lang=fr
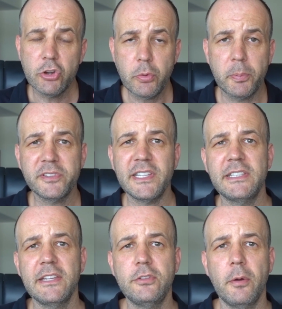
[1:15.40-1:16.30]
Je vous pose cette
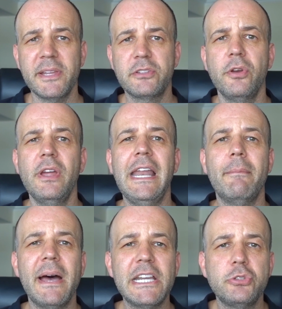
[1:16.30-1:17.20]
question parce que la
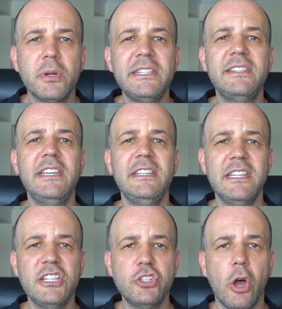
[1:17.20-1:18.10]
majorité
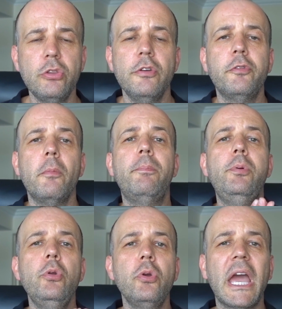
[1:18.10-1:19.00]
des gens ne font
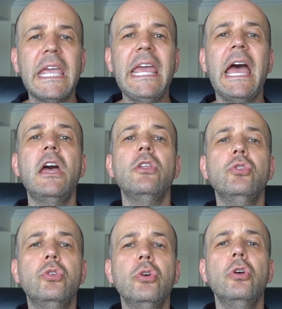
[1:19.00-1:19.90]
plus rien
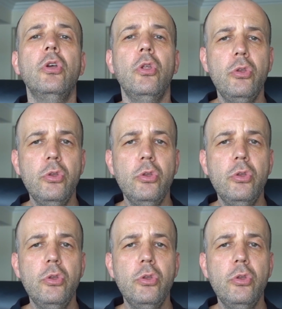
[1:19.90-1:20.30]
de